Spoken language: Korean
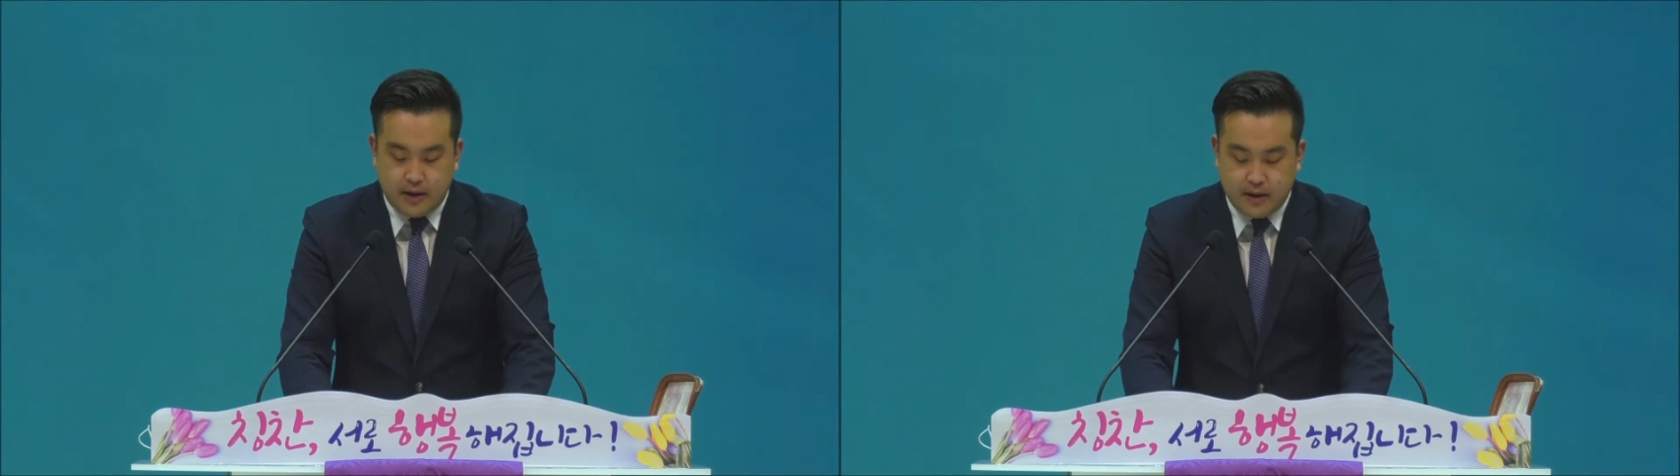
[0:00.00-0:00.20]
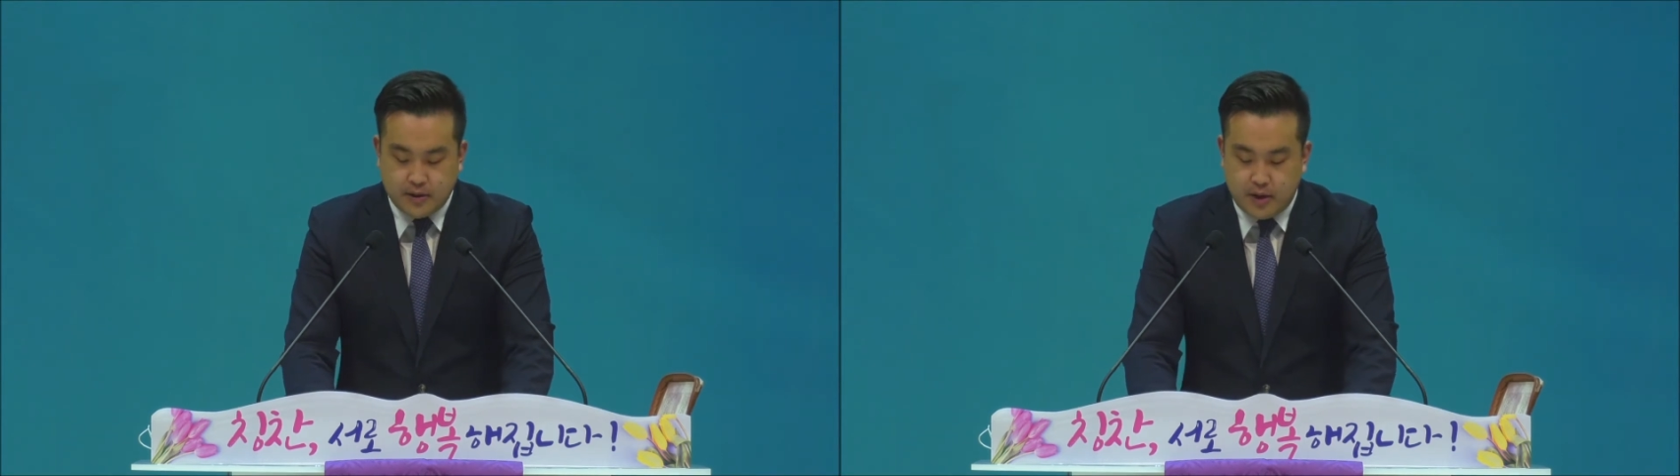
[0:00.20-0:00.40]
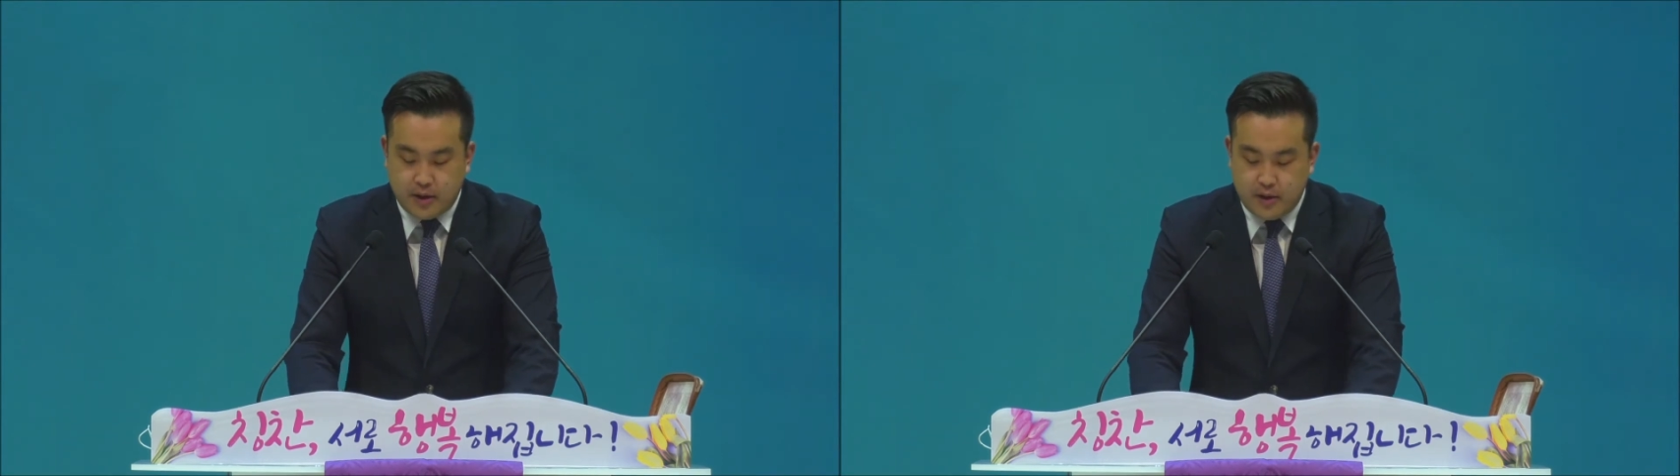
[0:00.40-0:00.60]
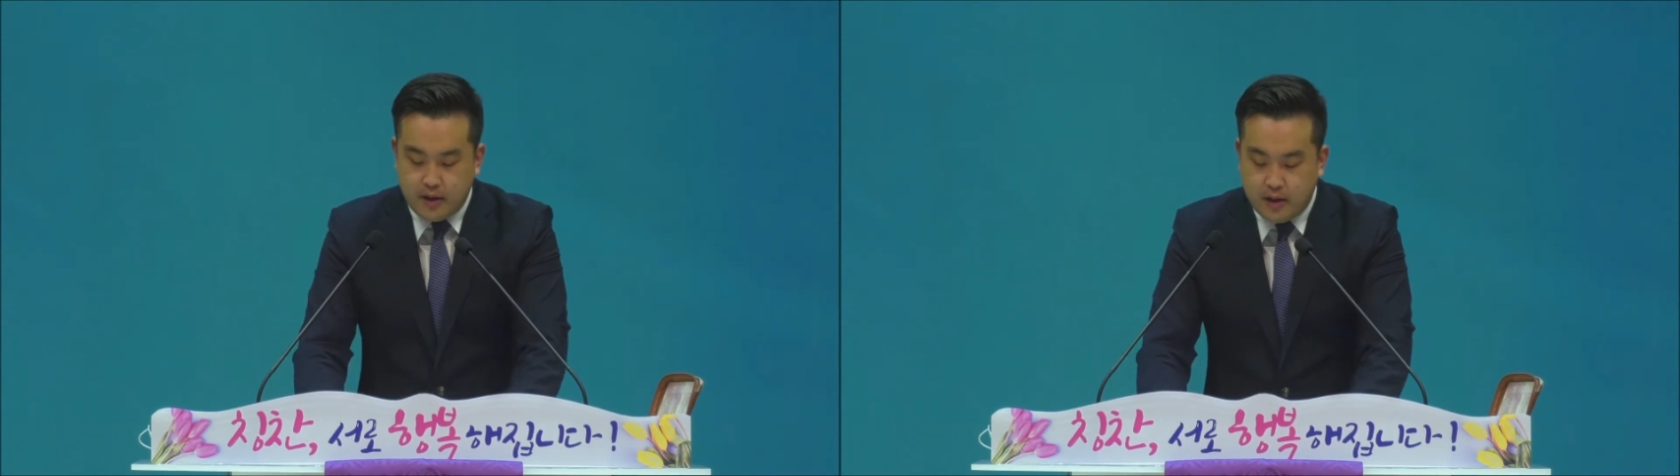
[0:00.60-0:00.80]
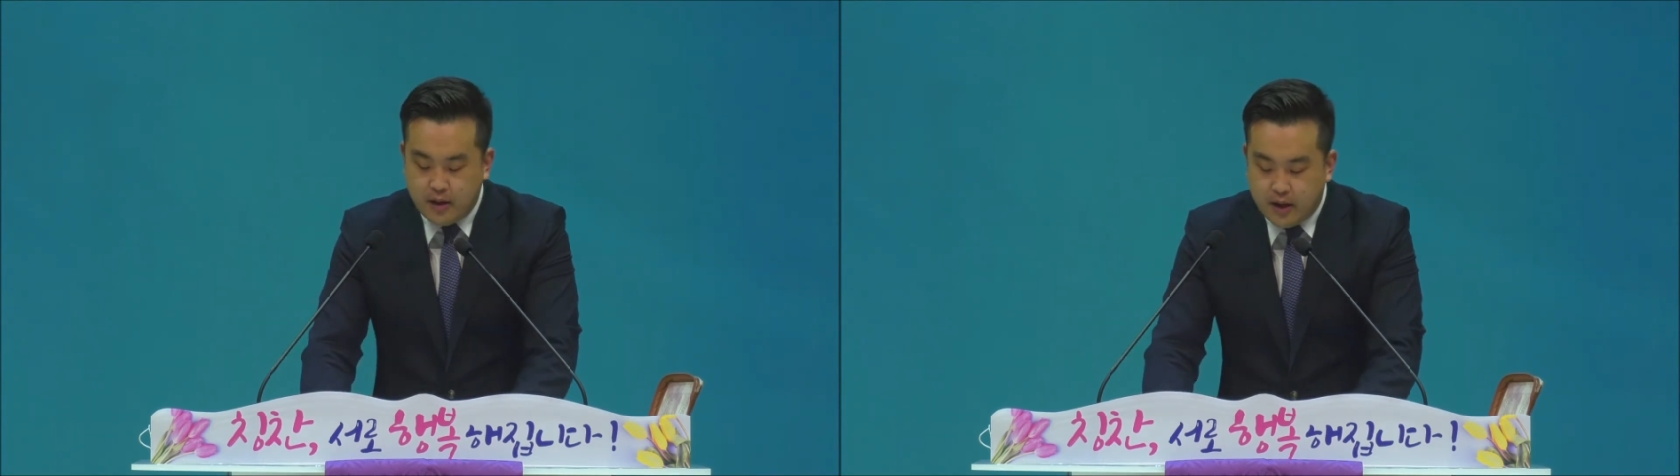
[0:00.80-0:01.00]
그래서
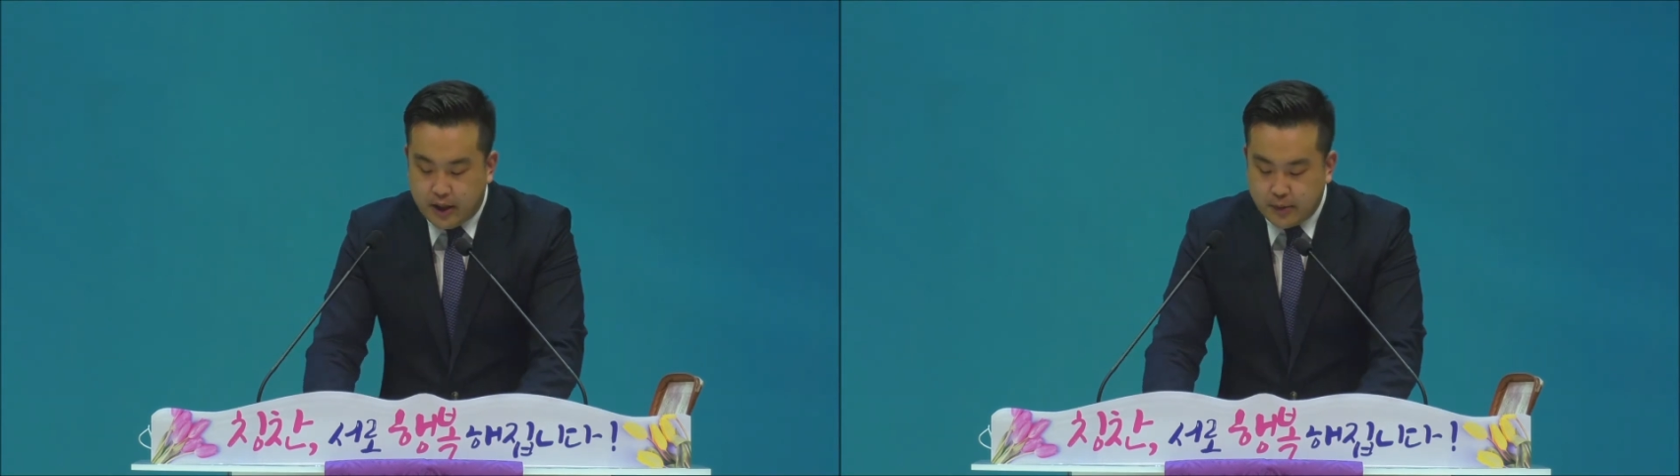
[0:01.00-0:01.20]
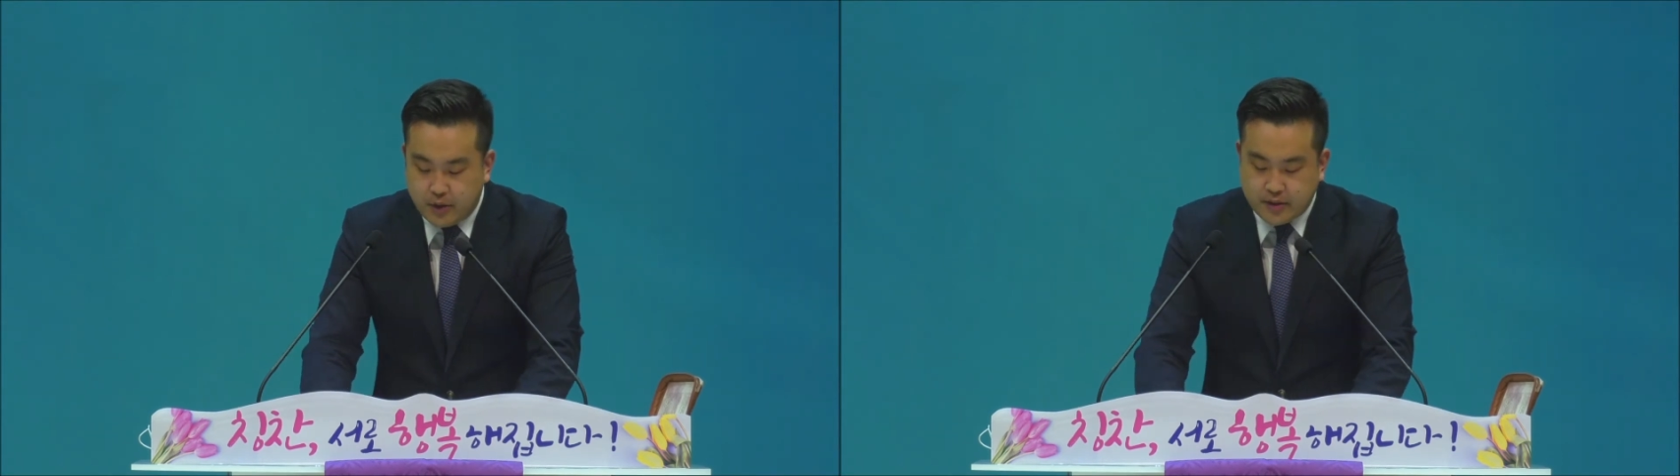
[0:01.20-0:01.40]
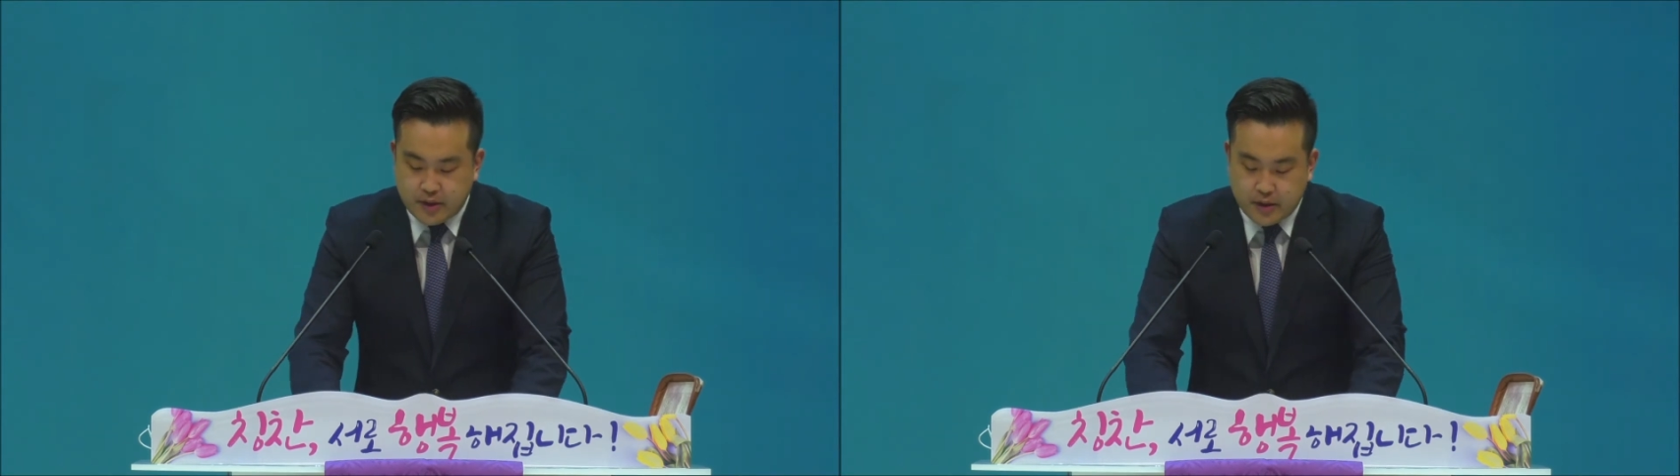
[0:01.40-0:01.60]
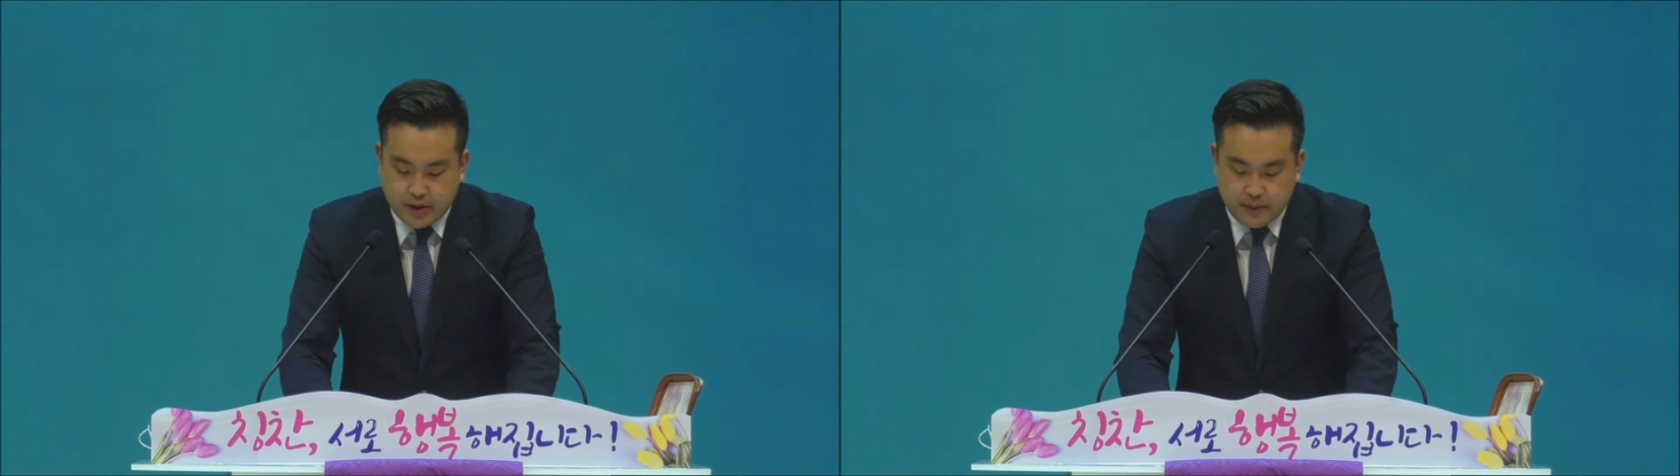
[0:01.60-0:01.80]
히브리서